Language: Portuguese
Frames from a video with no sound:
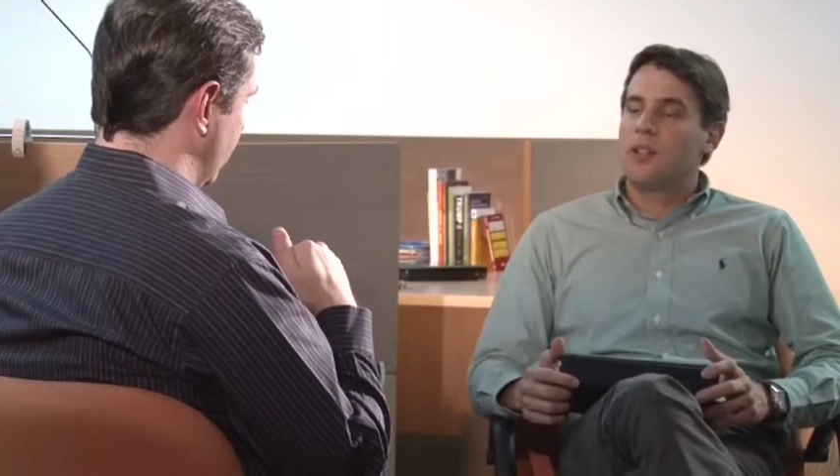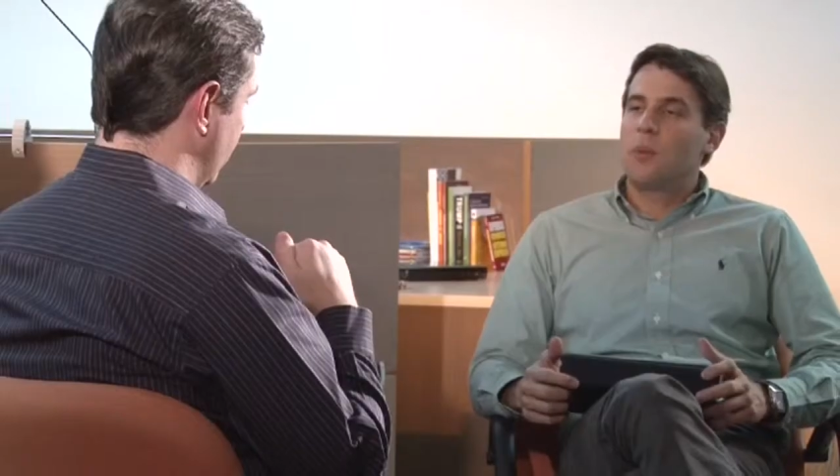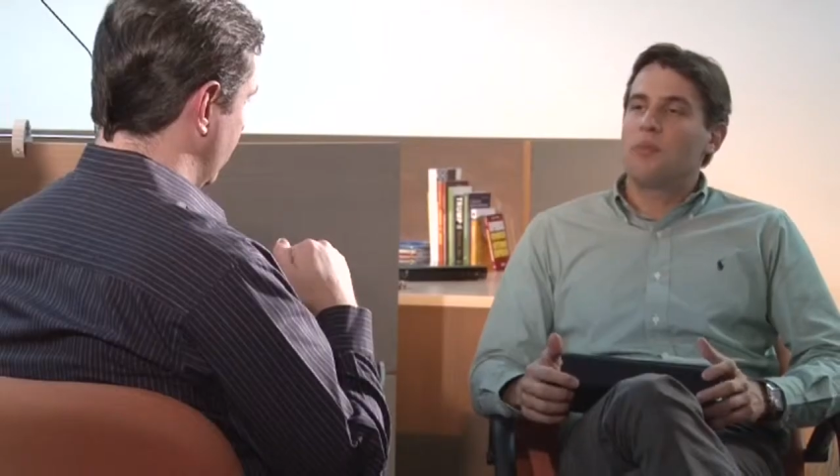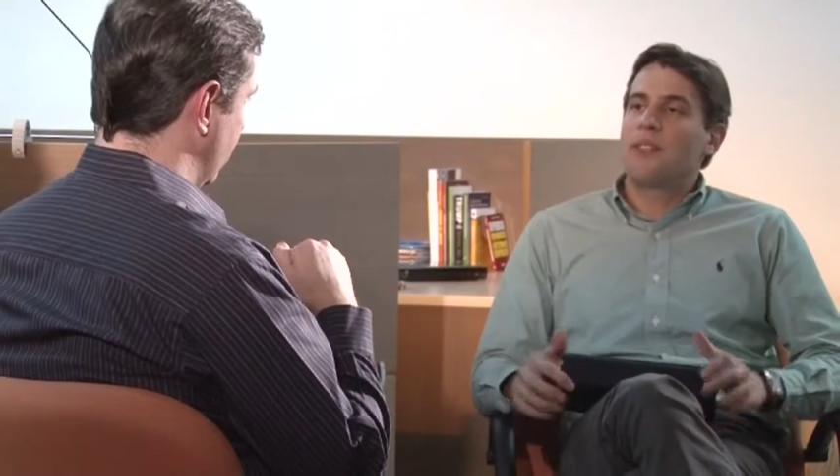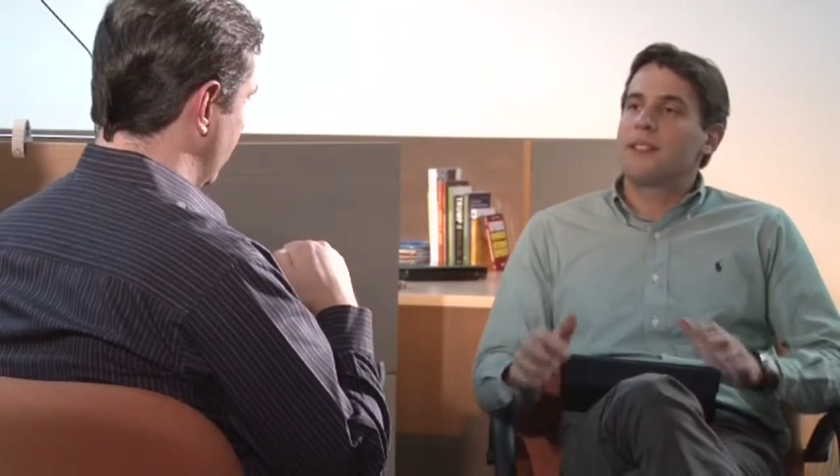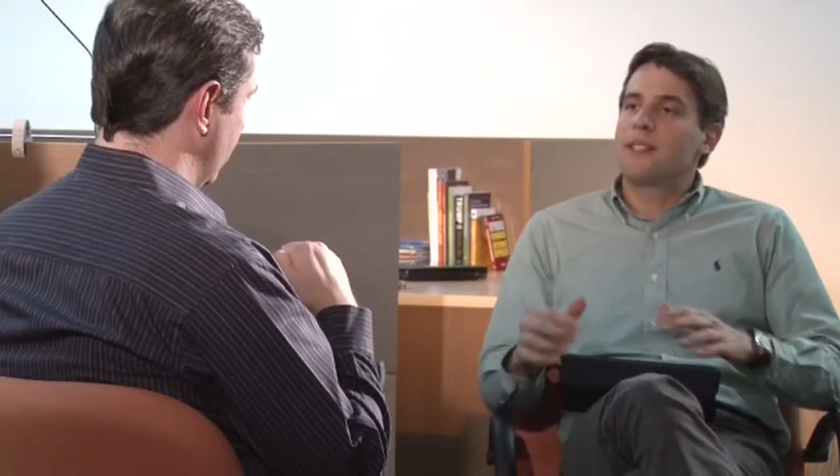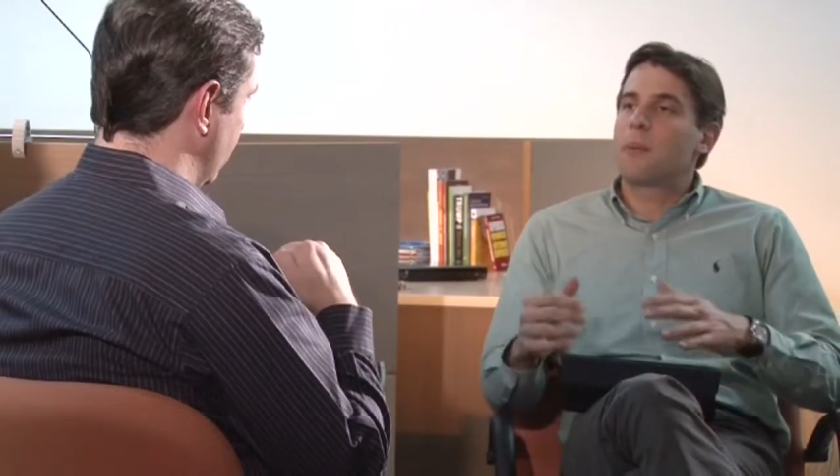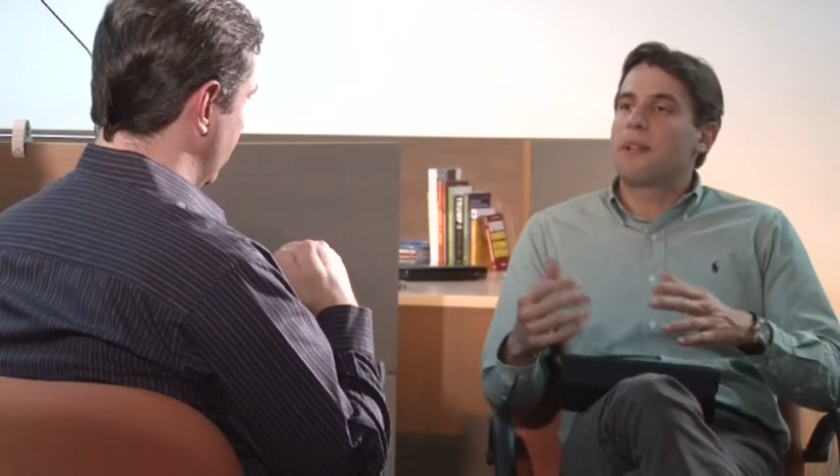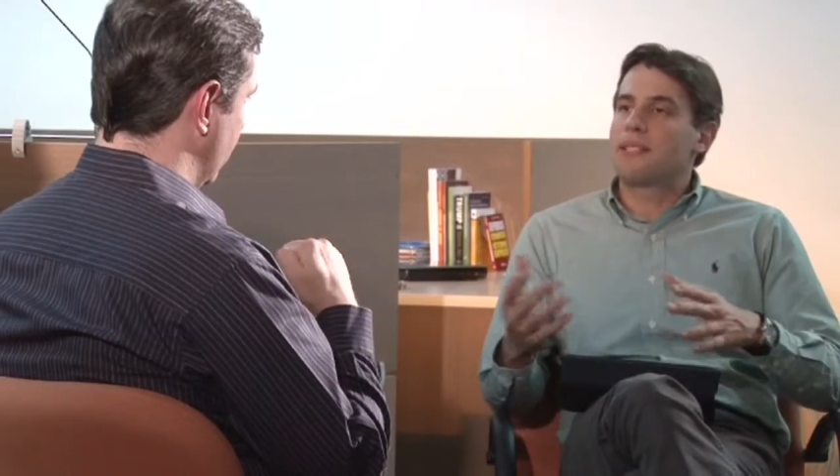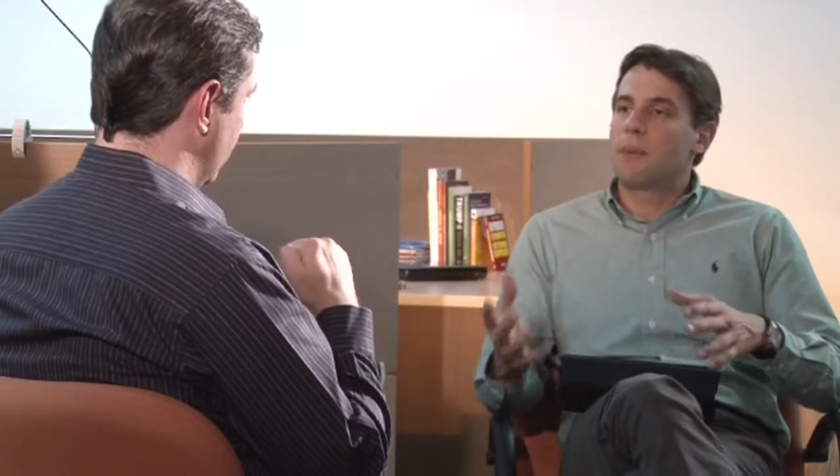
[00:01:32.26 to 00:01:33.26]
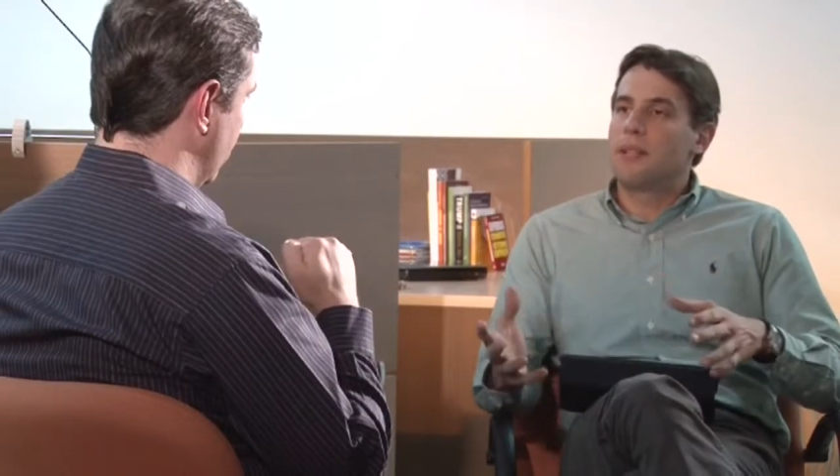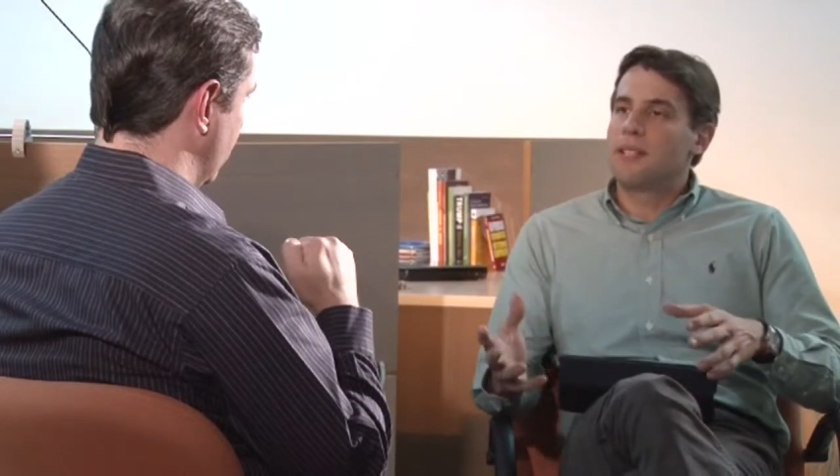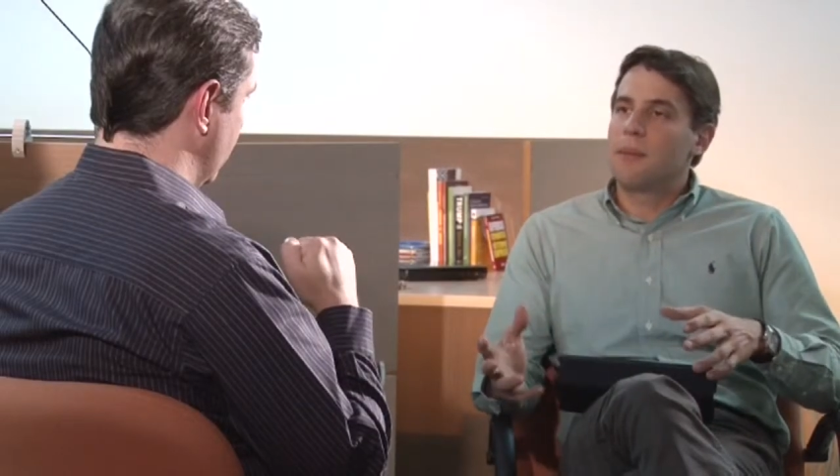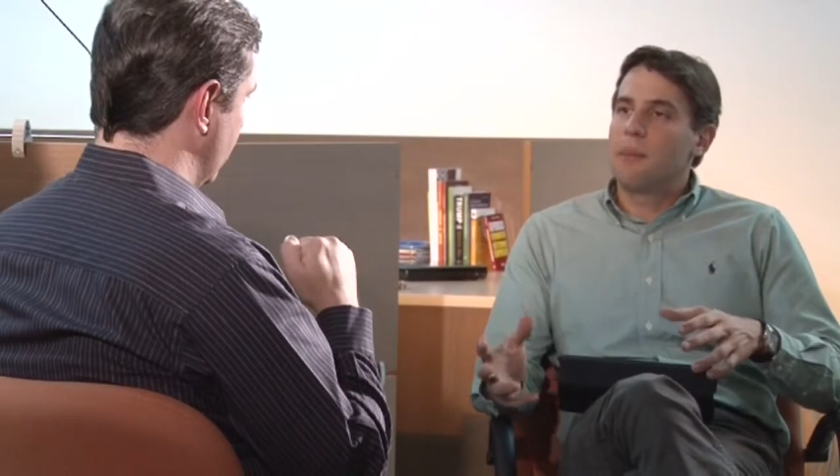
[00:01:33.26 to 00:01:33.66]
E como fazer para estabelecer